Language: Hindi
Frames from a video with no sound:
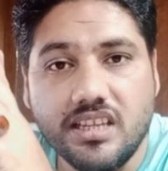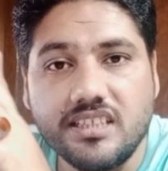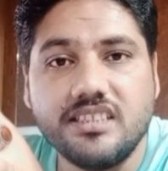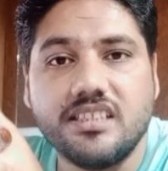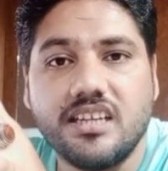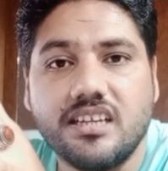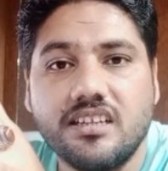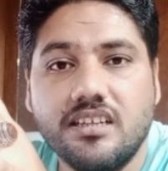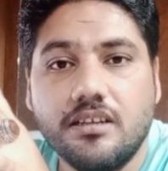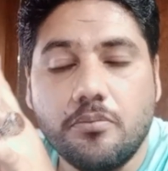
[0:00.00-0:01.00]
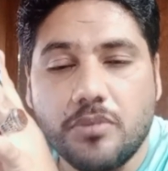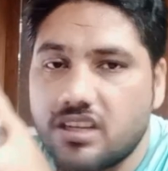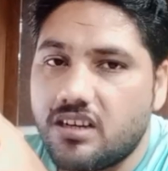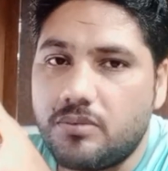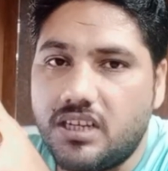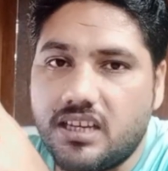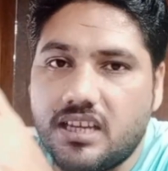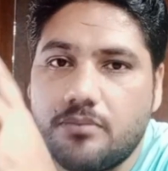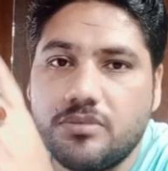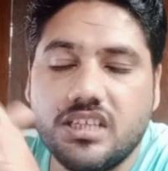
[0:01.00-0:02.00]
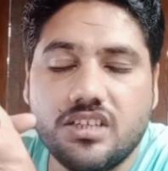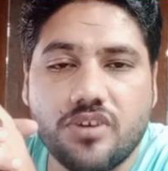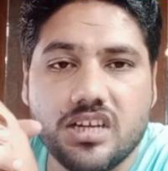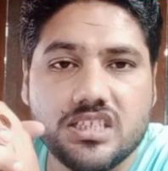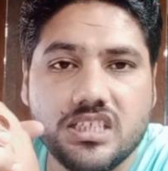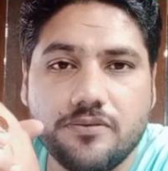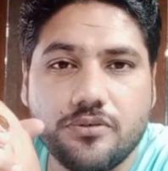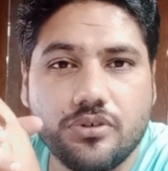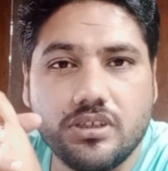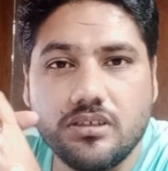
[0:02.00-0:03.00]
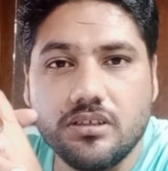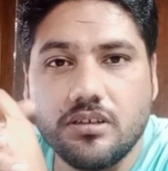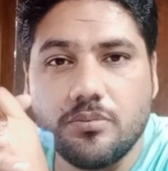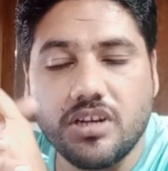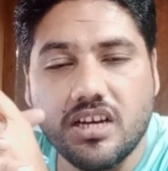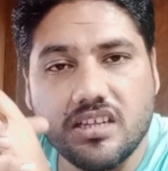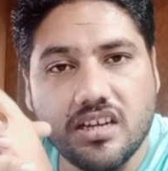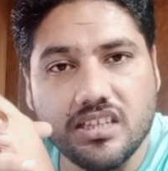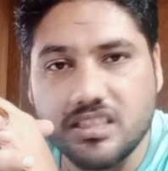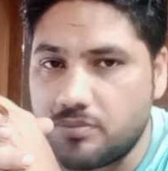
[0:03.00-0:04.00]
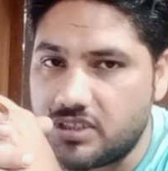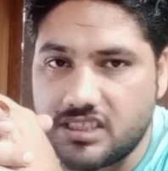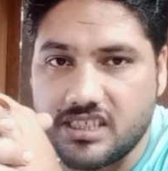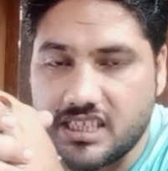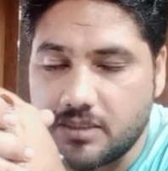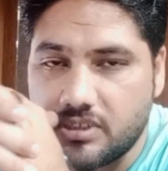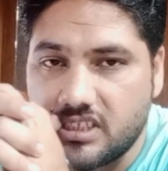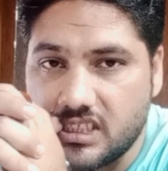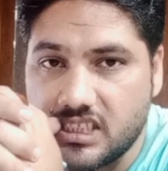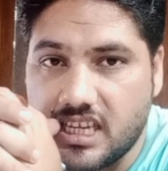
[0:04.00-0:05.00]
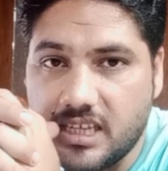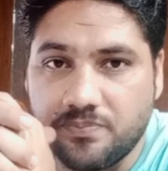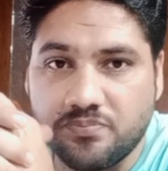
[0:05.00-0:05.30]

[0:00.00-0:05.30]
नहीं है मुकाबला है मियाँ नवाज शरीफ और इमरान खान की पीटीआई में ठीक है